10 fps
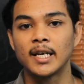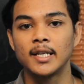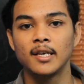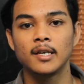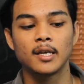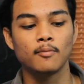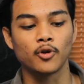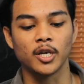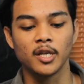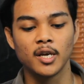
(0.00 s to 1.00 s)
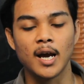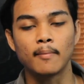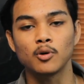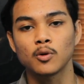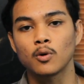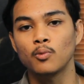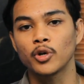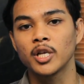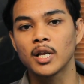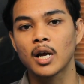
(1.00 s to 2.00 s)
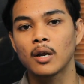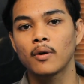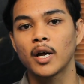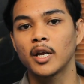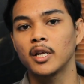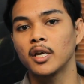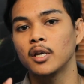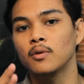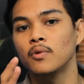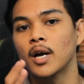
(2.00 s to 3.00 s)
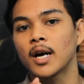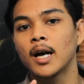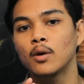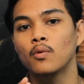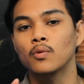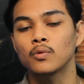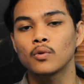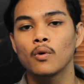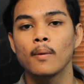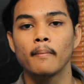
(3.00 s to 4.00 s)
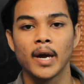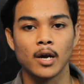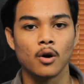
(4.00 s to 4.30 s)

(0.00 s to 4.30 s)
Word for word: Jadi keyboard ini nggak menutup kemungkinan kalau kalian ingin gunakan untuk Mac